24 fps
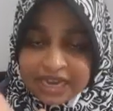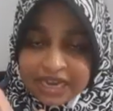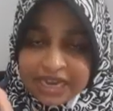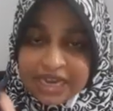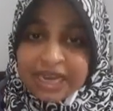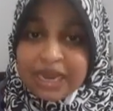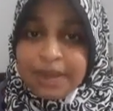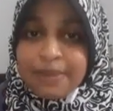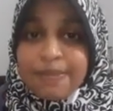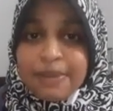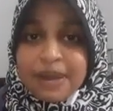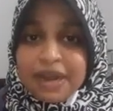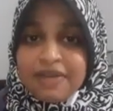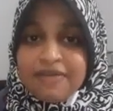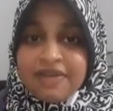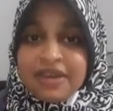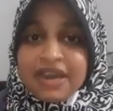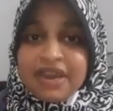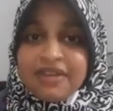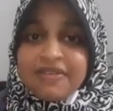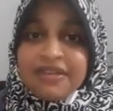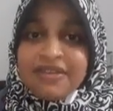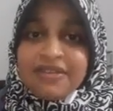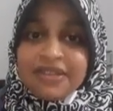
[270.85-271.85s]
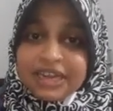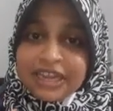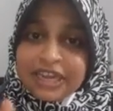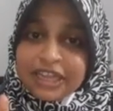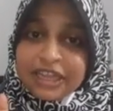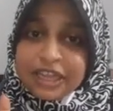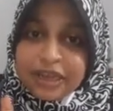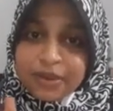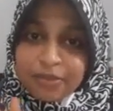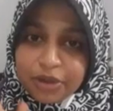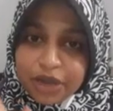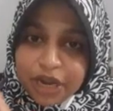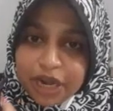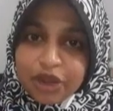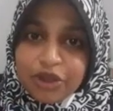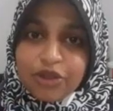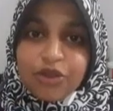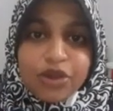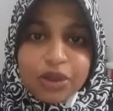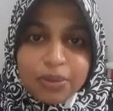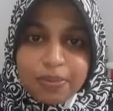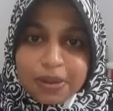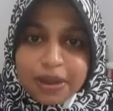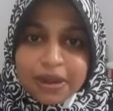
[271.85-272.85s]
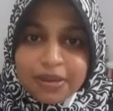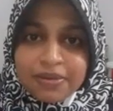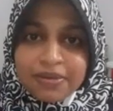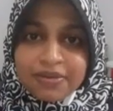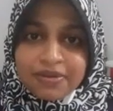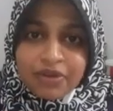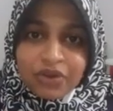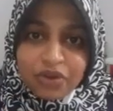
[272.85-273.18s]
தண்டிக்கப்பட வேண்டியவர் சட்டத்துக்கு முன்னால் கொண்டு பட